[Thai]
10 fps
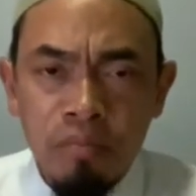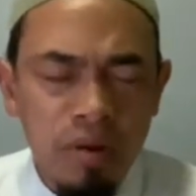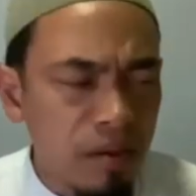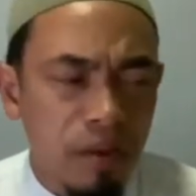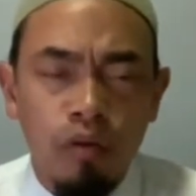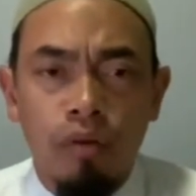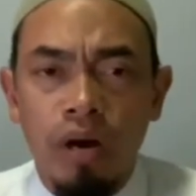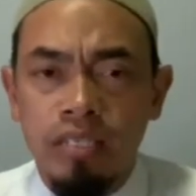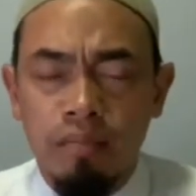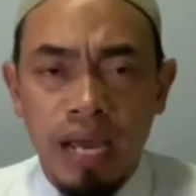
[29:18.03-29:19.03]
ไม่ได้หมายความ
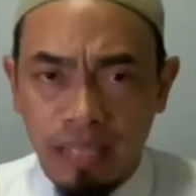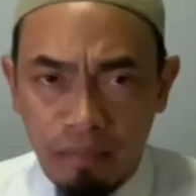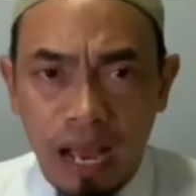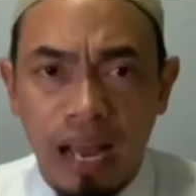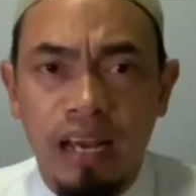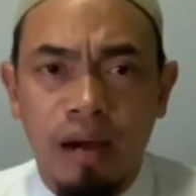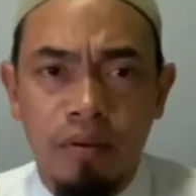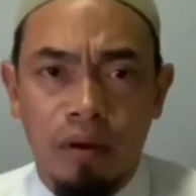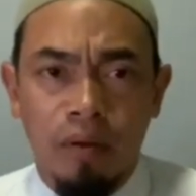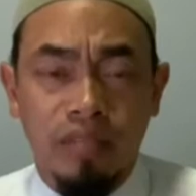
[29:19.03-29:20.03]
ว่าจะไม่ให้ทำงานนะครับ
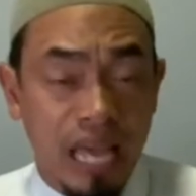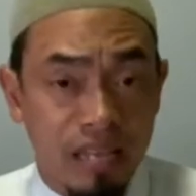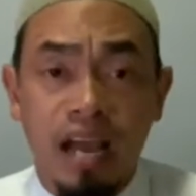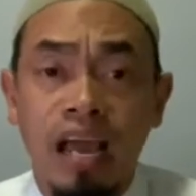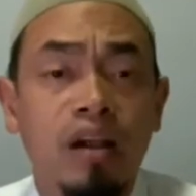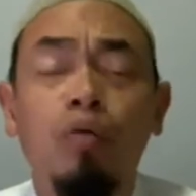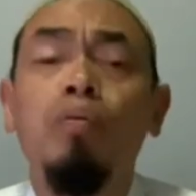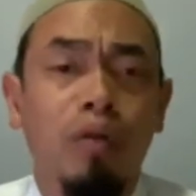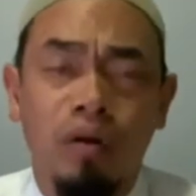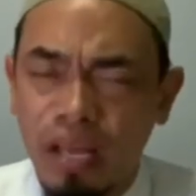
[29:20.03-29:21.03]
พี่น้อง แต่อย่าให้เรา
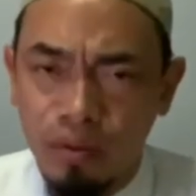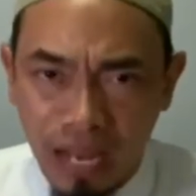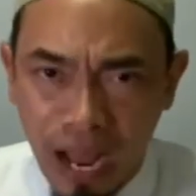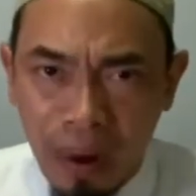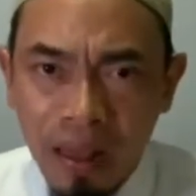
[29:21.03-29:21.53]
ลุ่มหลงในดุนยา